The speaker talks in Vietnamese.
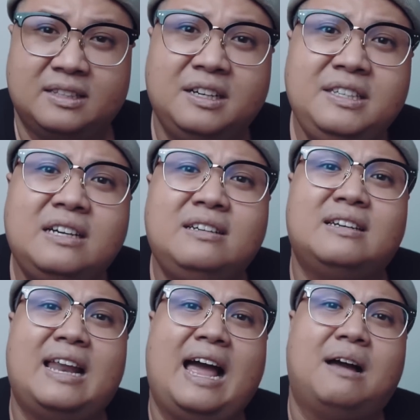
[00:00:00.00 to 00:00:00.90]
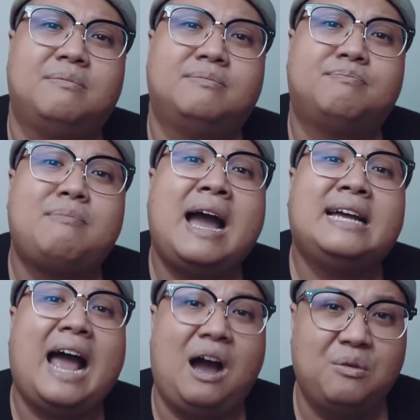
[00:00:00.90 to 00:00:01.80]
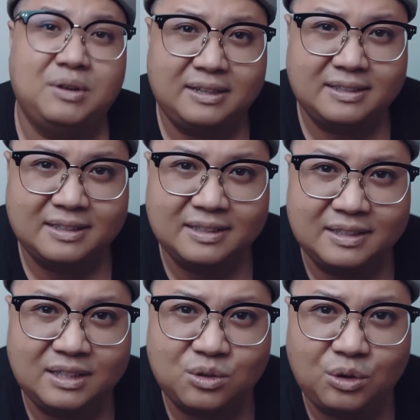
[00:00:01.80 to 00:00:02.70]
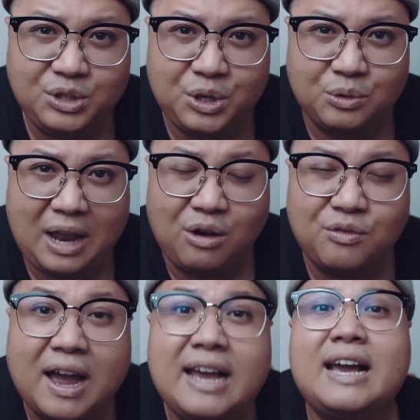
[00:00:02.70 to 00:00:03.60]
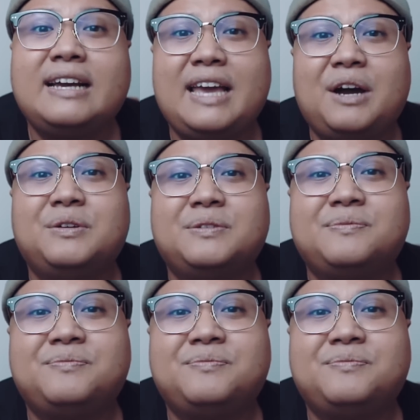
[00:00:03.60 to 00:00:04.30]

thứ nhất là ma đạo đó nó có nhiều đạo phái khác nhau